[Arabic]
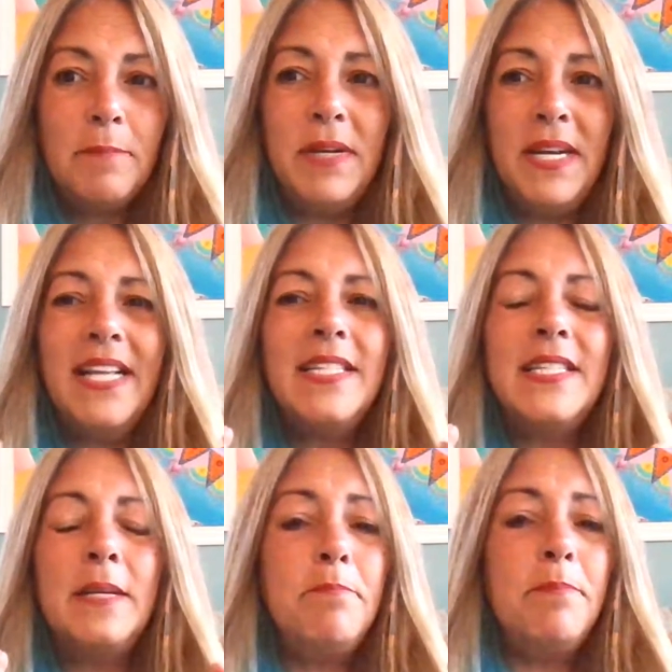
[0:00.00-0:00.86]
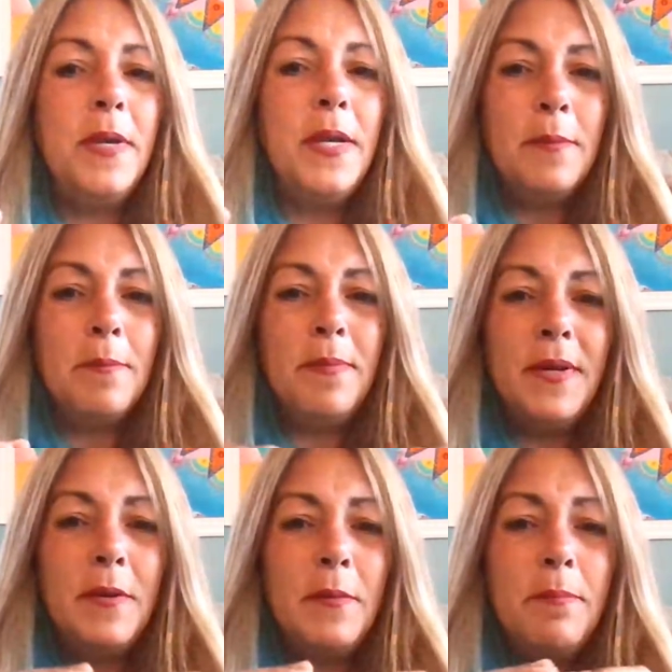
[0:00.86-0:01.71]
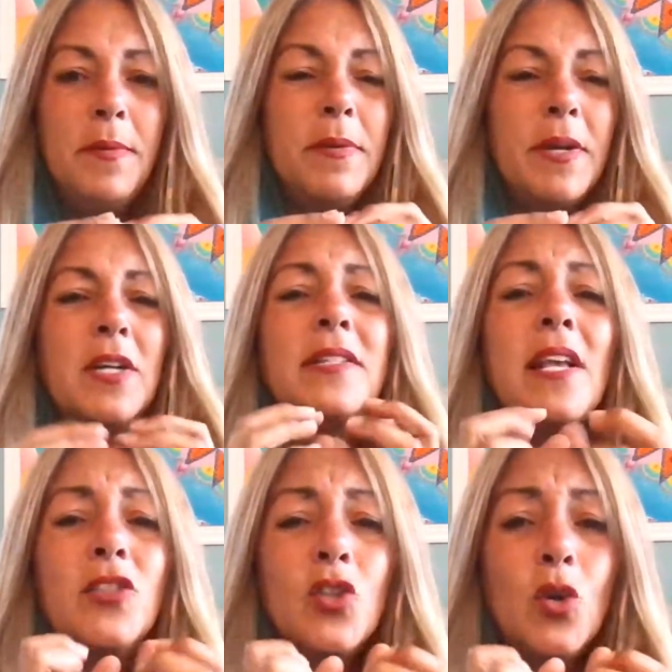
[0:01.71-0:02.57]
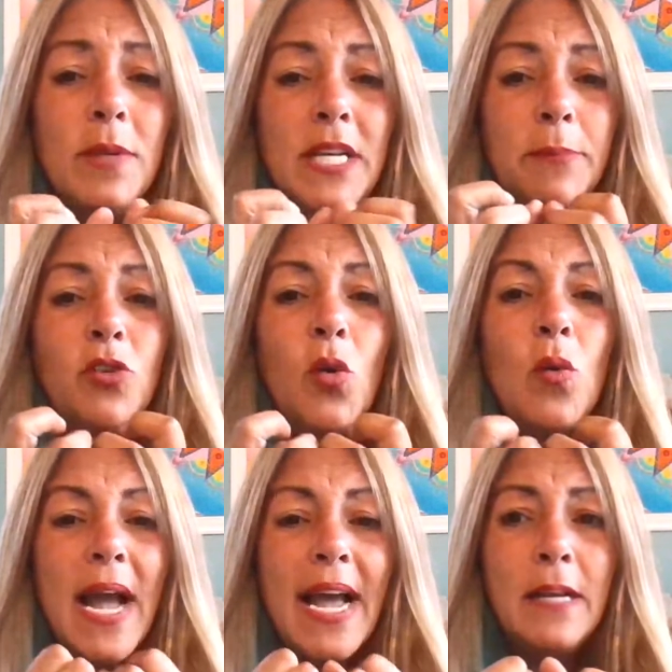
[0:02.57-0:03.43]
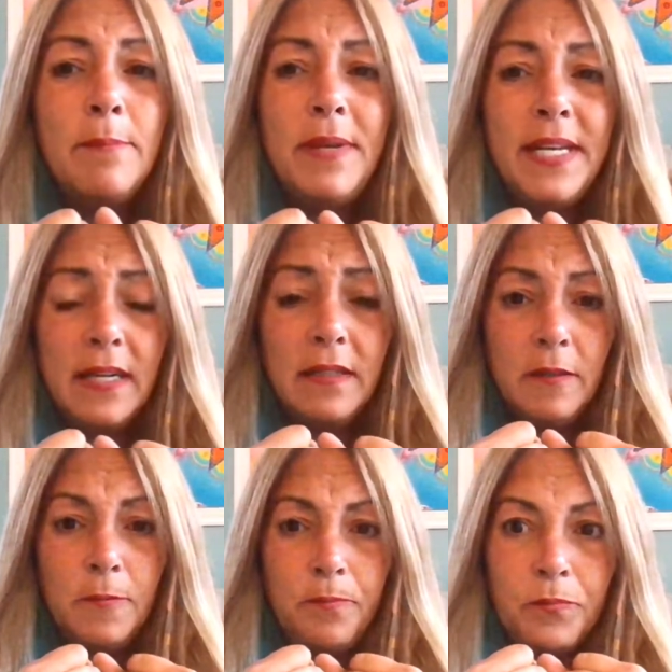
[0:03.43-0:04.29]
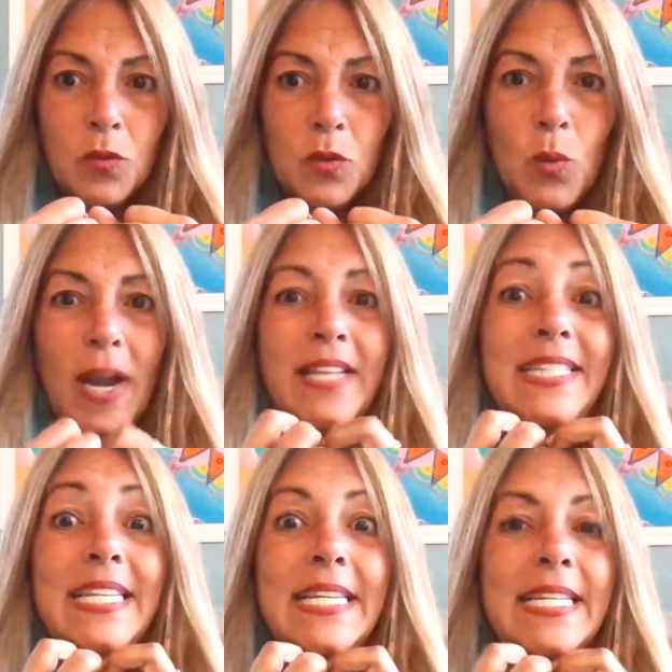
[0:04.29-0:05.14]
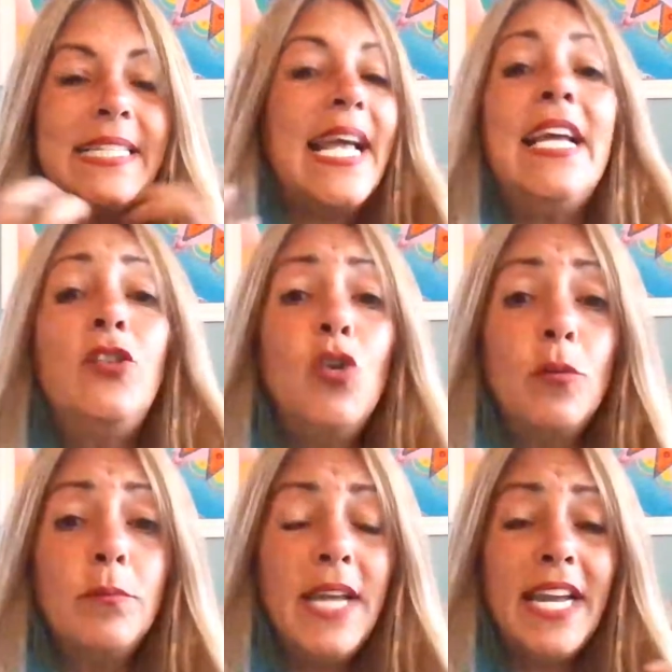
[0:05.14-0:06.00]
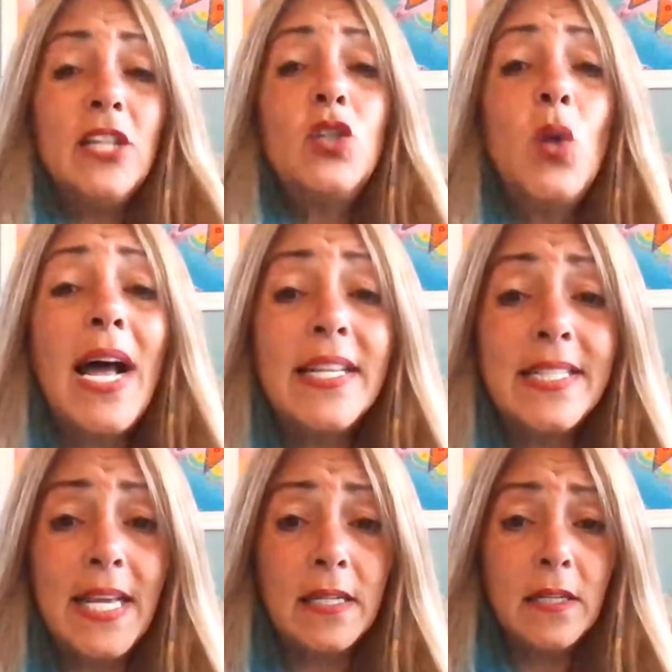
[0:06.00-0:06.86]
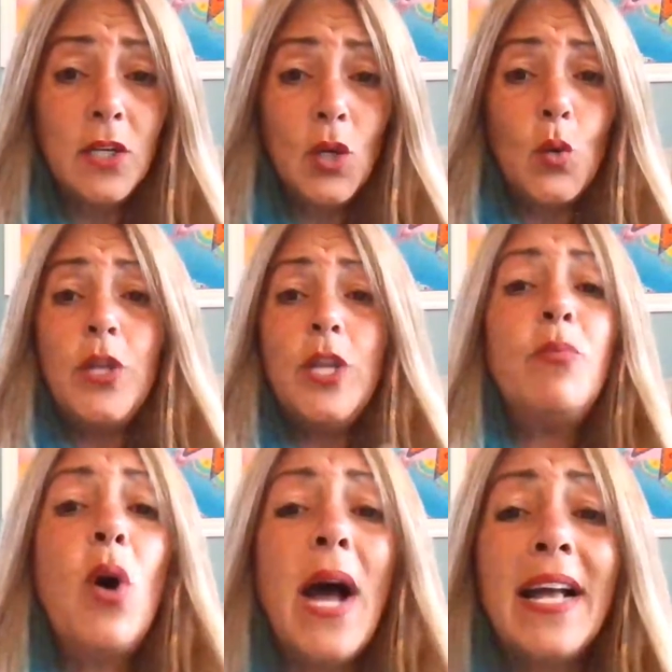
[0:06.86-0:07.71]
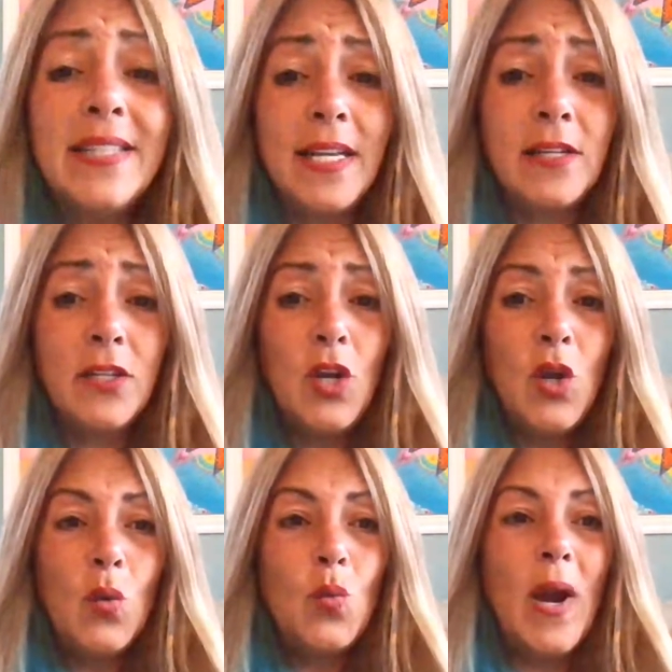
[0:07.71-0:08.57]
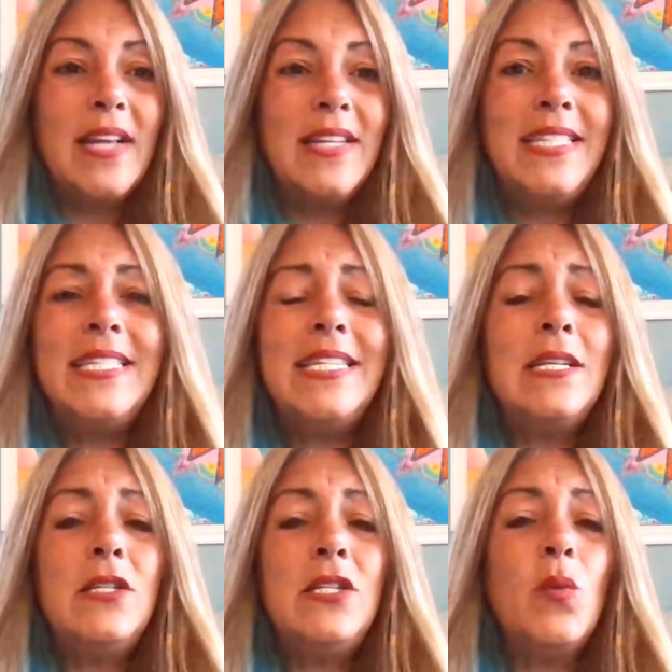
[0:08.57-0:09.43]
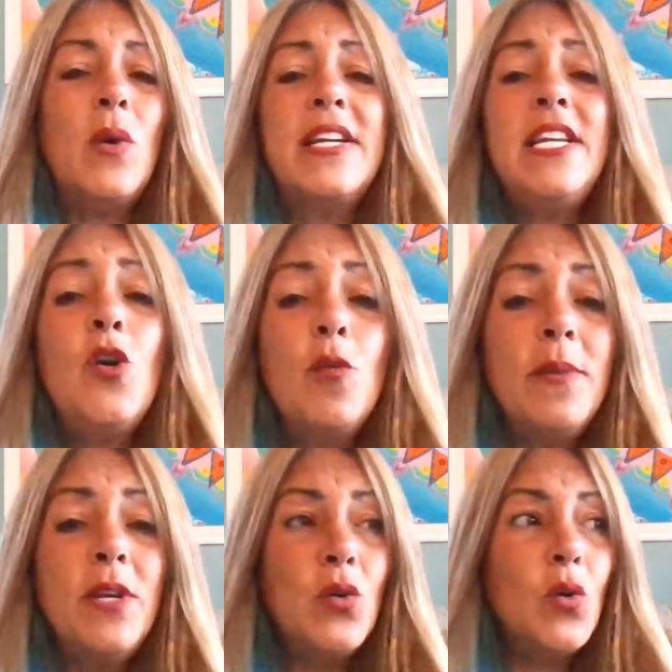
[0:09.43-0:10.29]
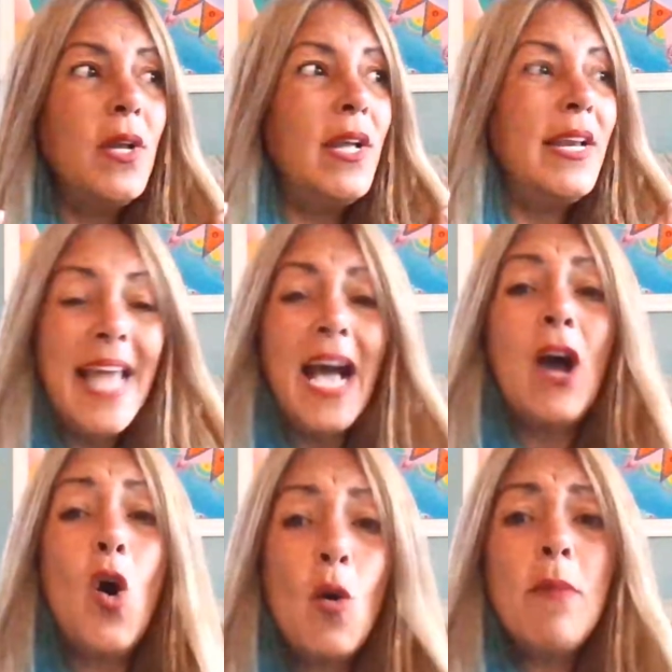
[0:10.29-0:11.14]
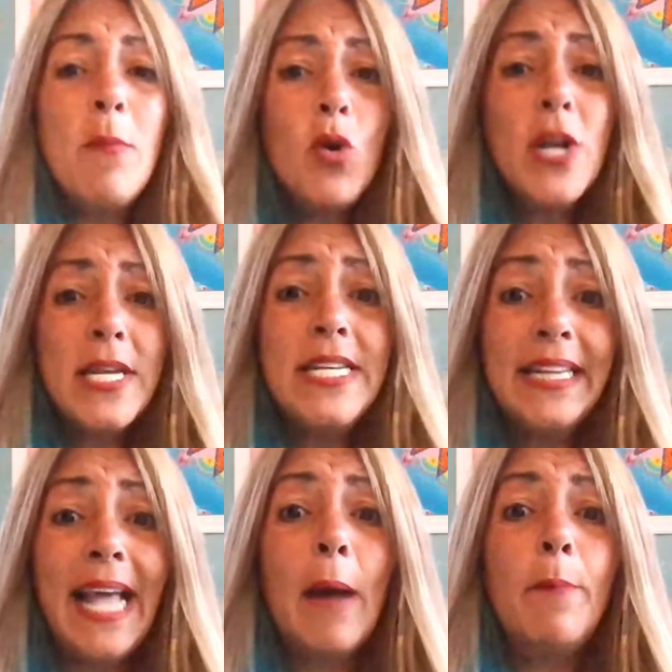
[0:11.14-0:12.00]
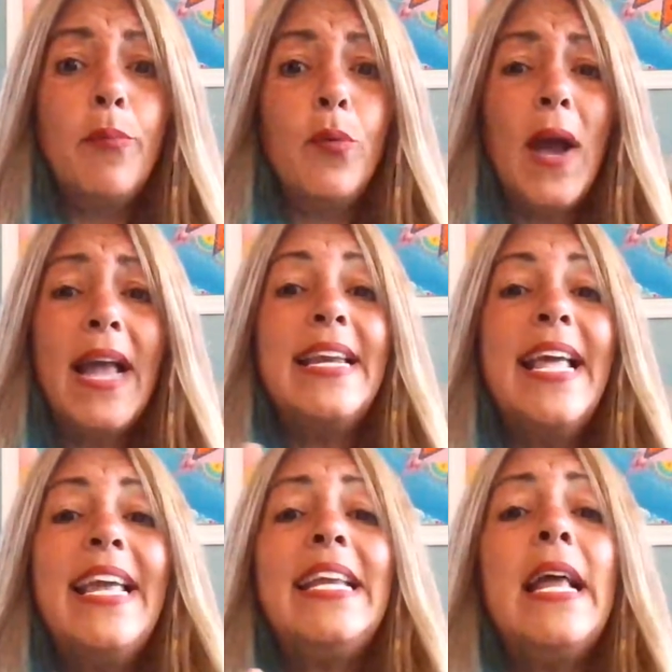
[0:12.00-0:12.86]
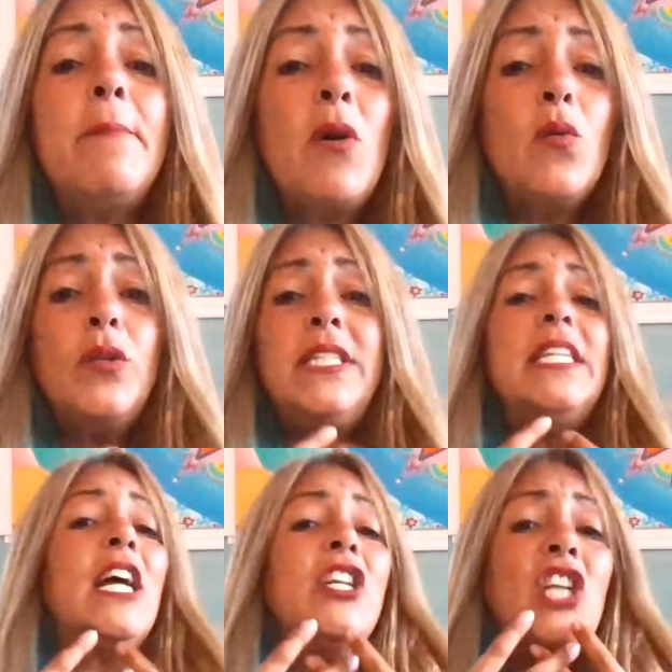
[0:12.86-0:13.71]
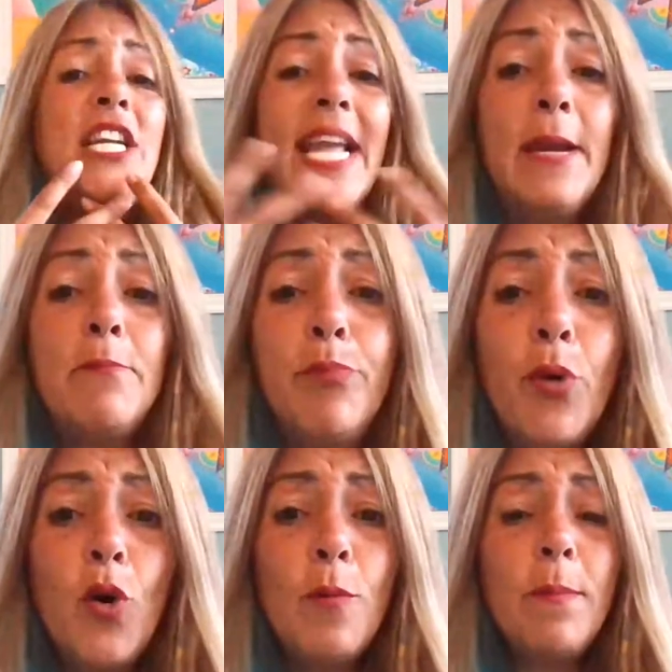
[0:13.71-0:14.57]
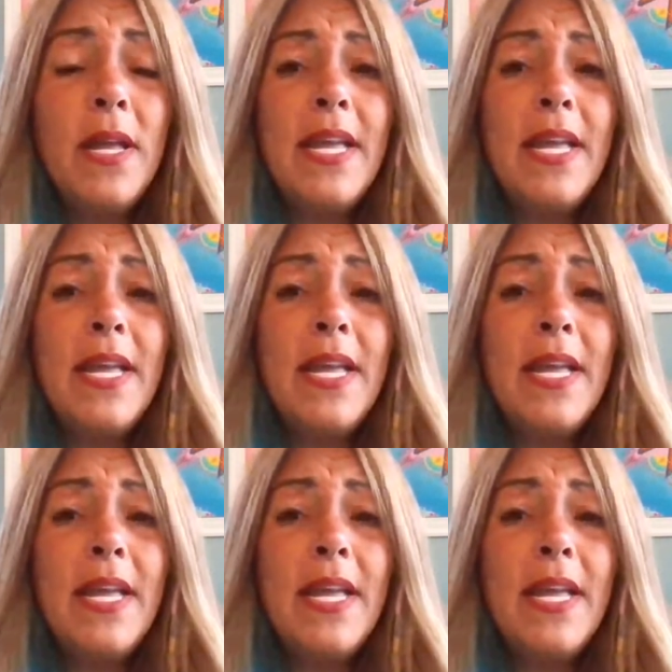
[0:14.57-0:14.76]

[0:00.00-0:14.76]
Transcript: بنحس بقصصهم اللي بتوجع قلبنا وعايزين نساعدهم يحسوا احسن ويبقوا احسن وعايزين نوريهم انه لا هم ممكن يتحبوا واحنا هنا موجودين عشان نحبهم